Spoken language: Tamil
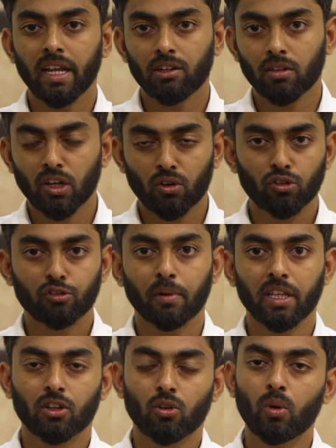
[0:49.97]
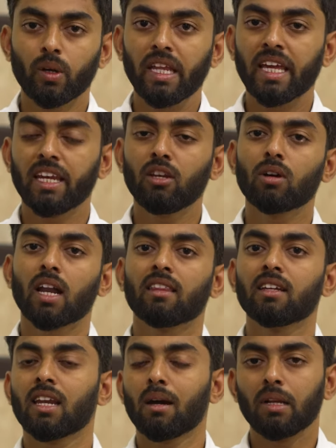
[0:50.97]
டேட் வந்து அனௌன்ஸ் பண்ணியிருக்கிறோம் நீங்கள் இன்னும்
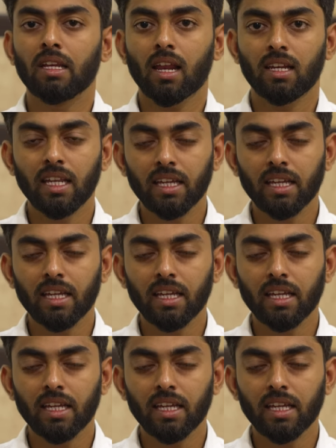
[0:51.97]
கலந்துக்கல அப்படின்னா